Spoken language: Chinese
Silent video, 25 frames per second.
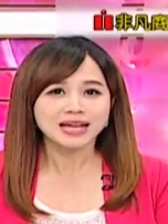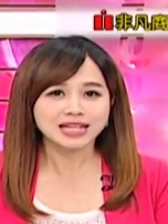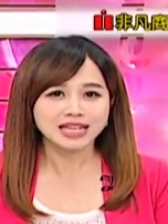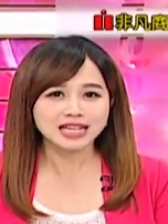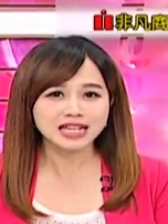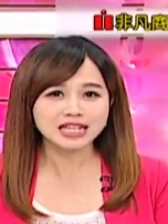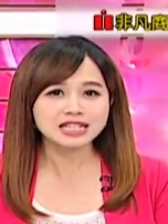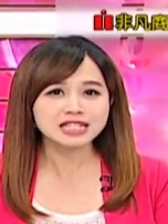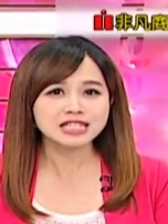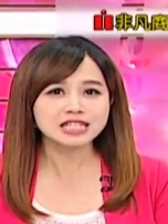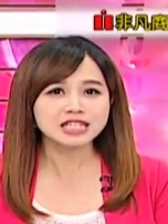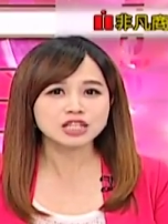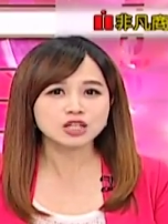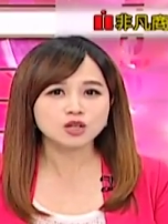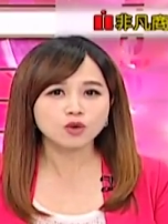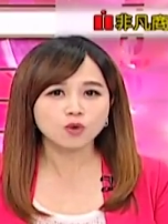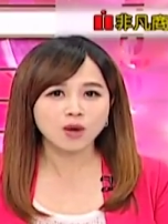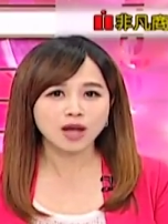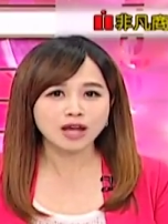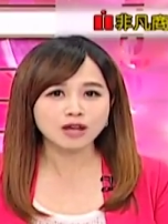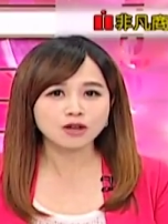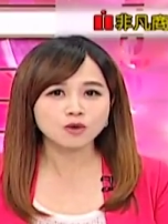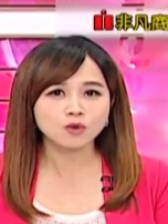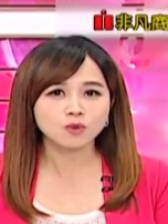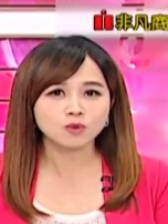因此
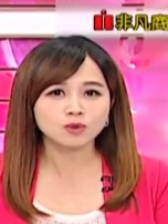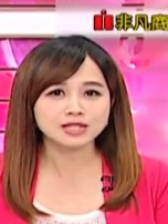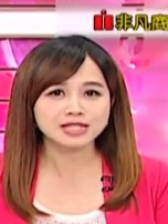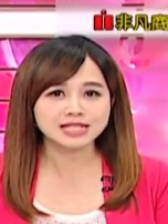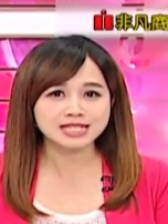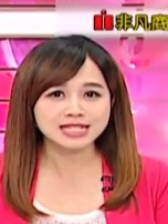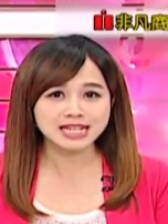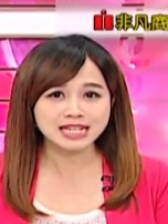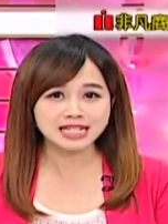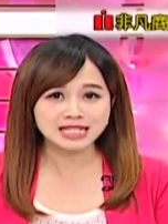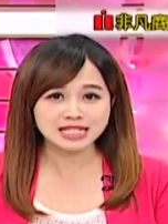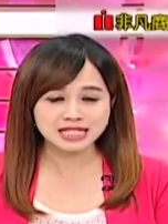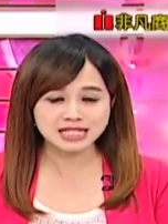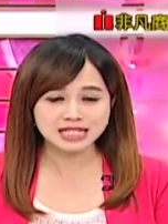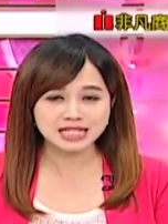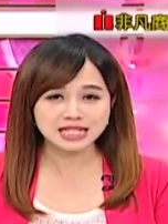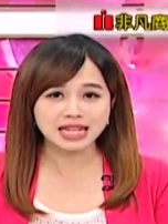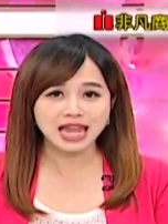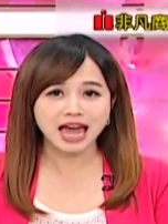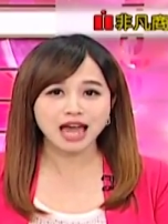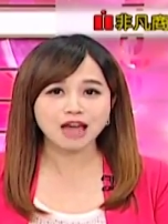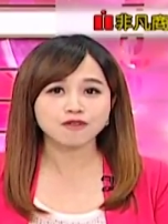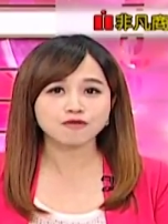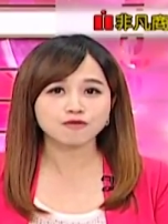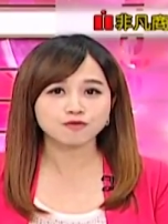关谷借此
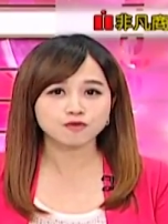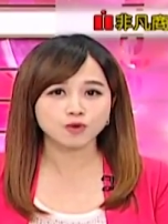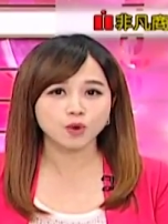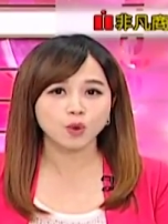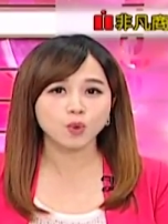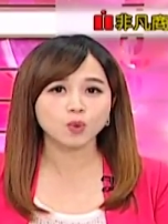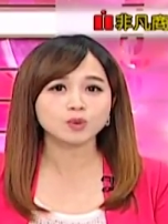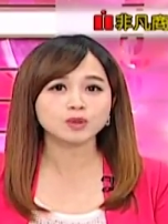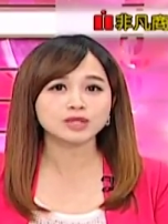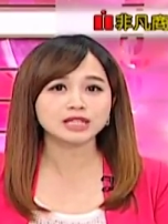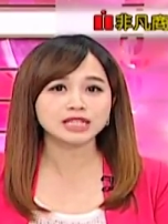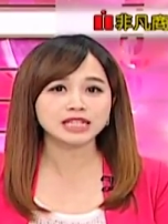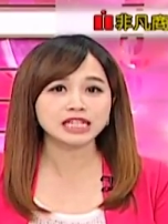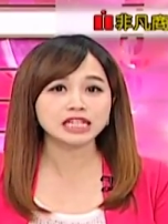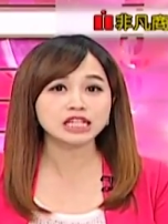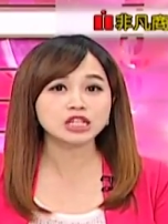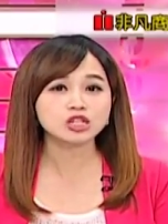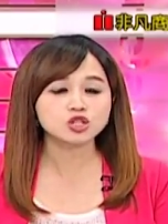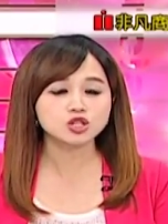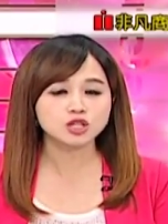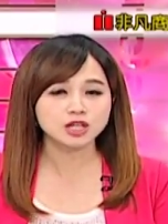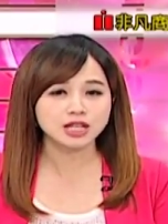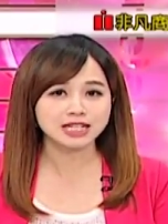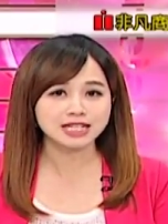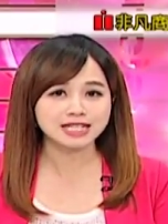来逢低
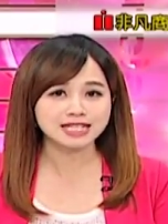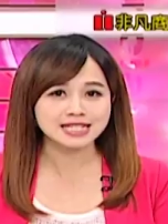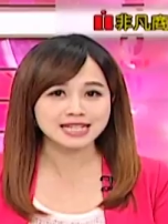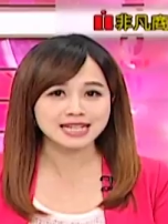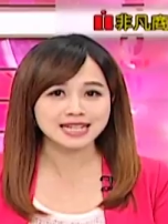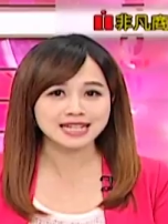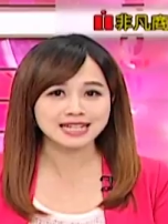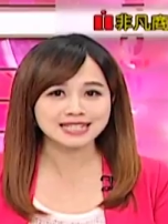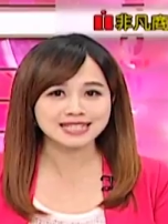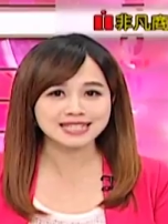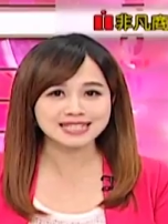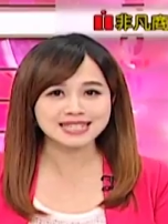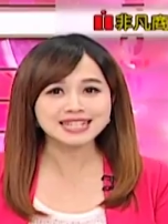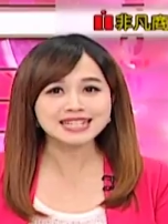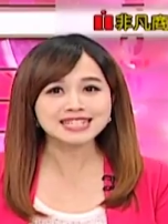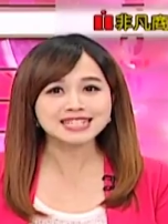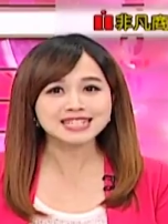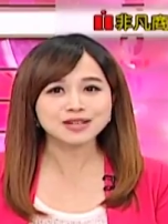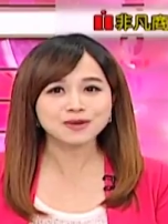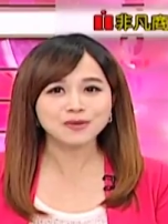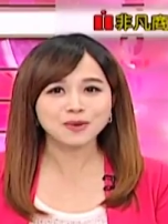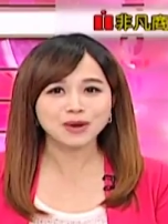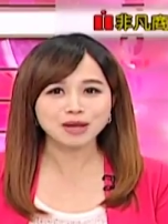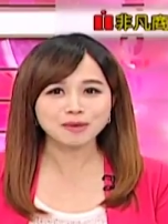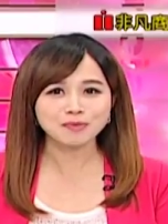承接进
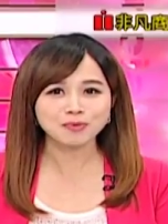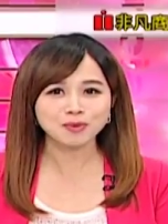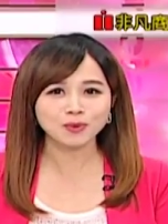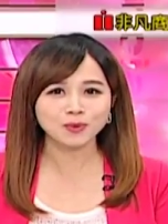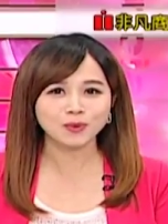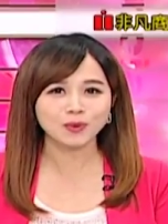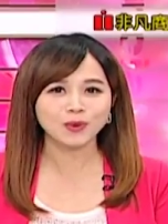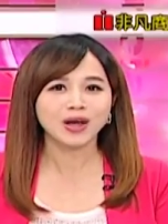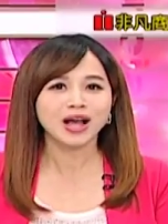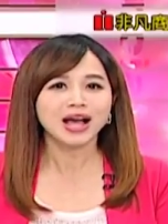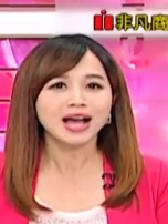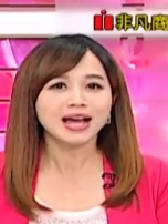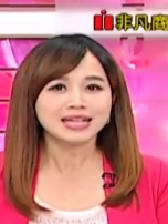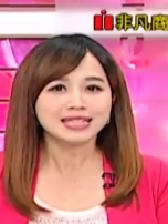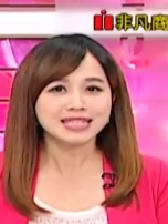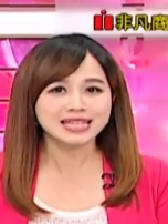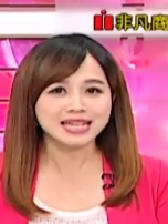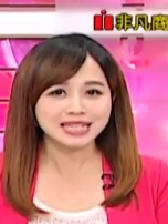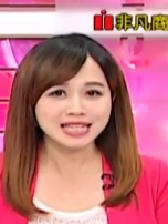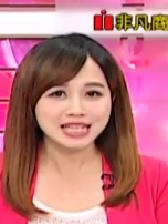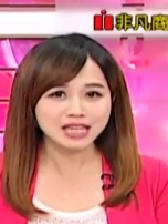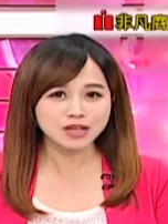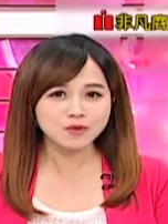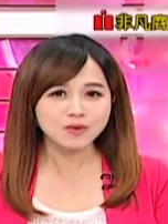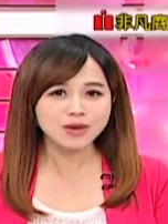行回补，
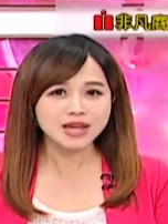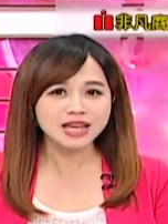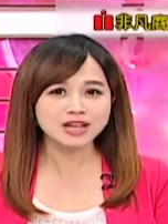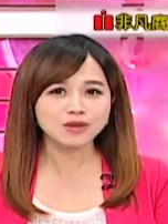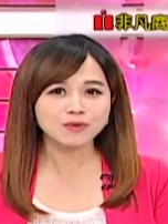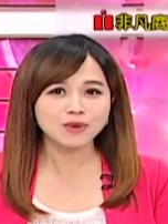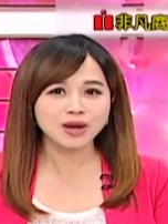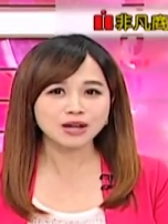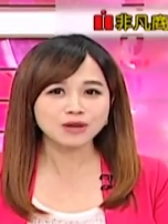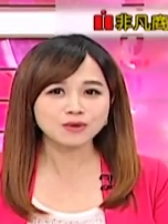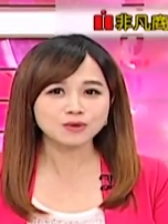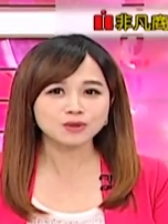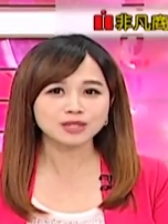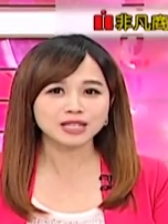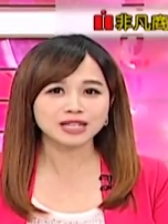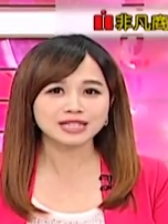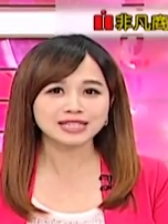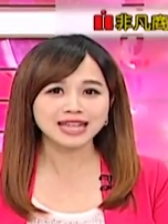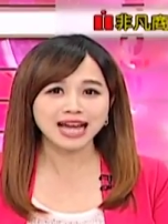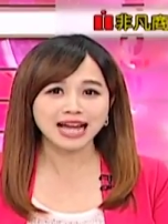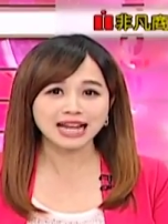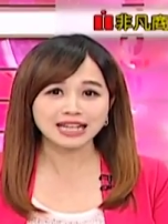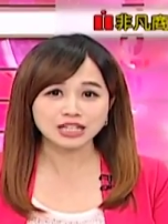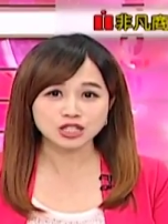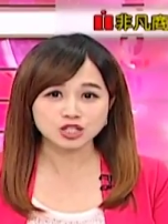也因为关谷的
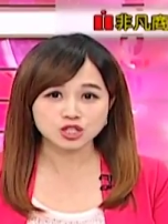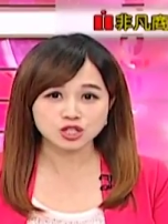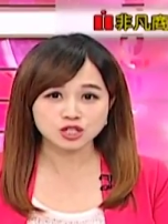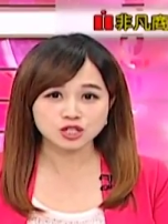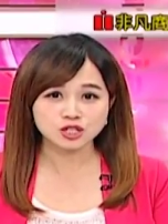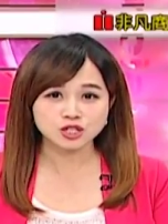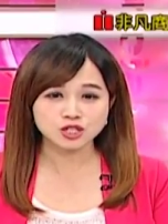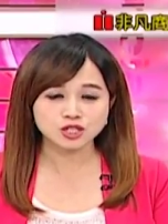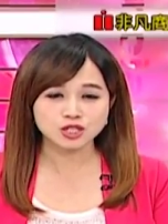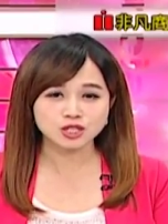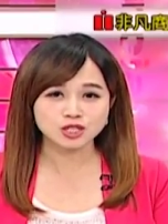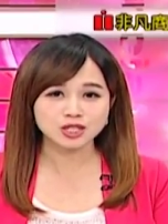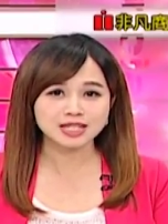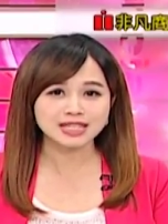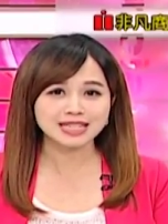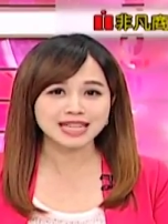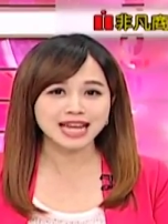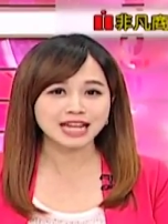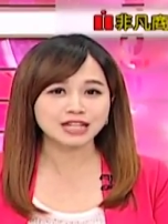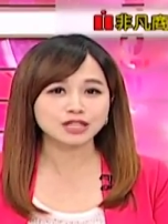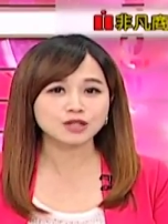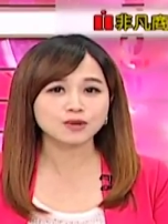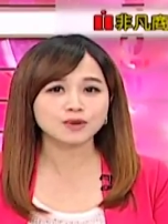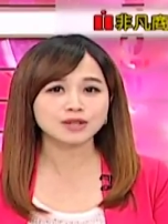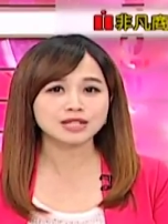大力支持，
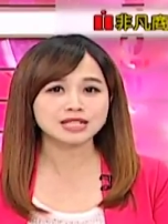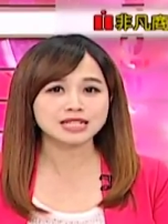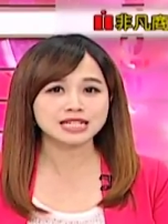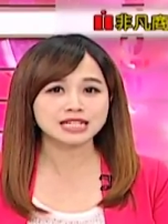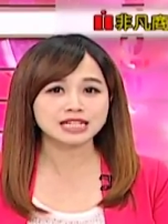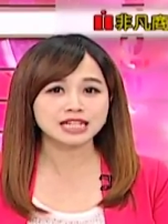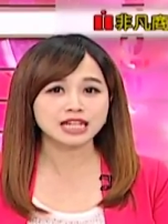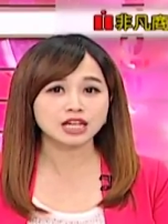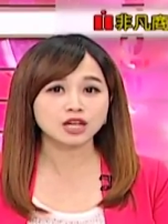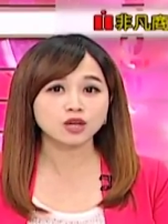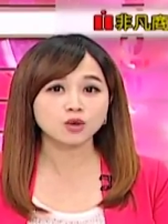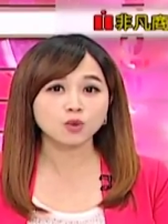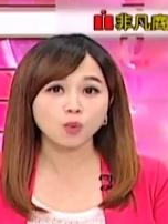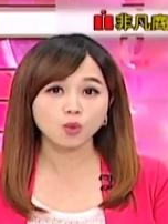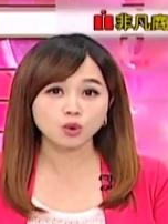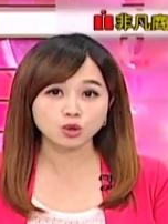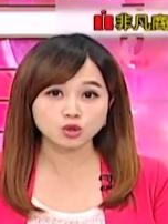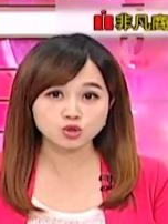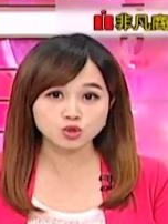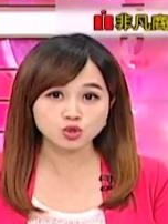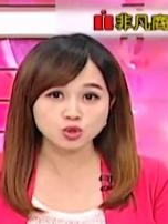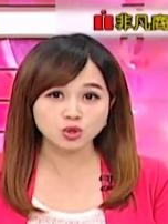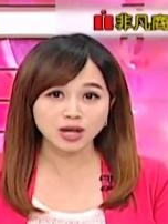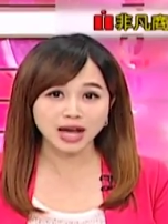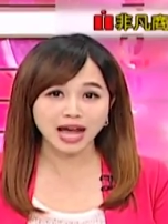带动了今天国
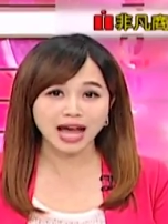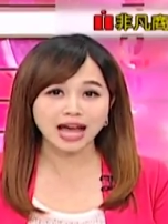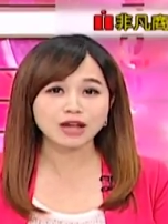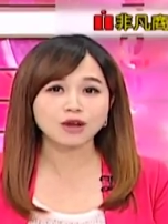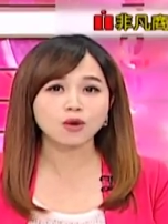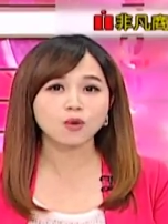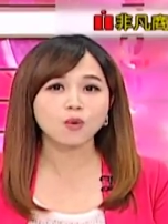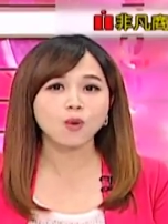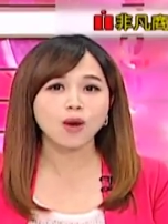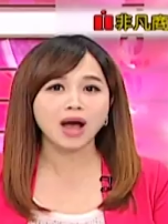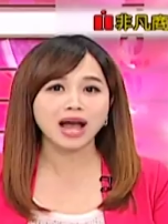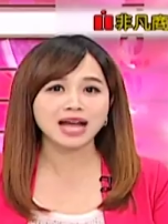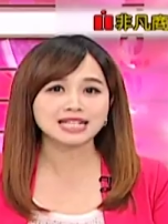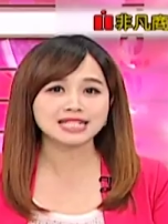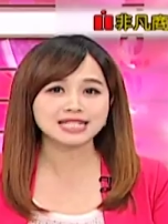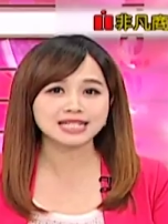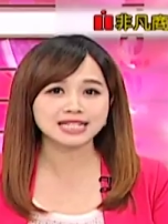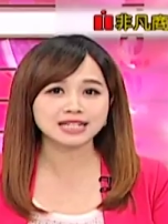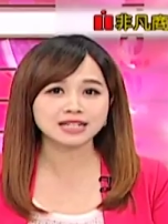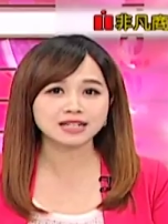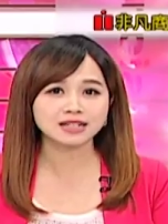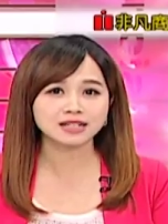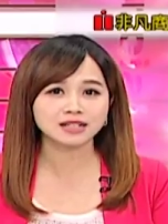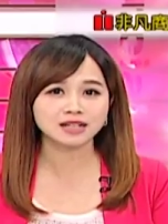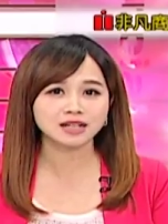巨还有华
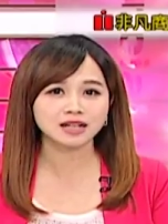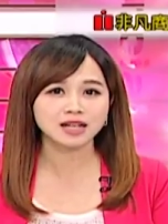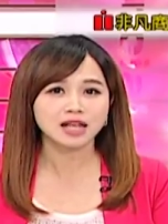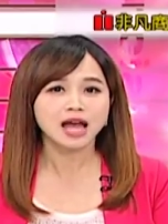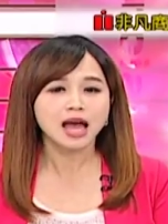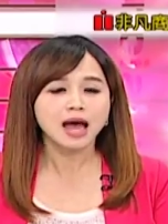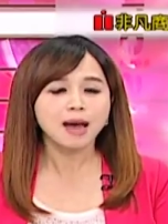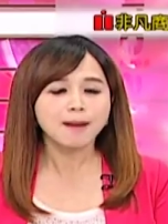新科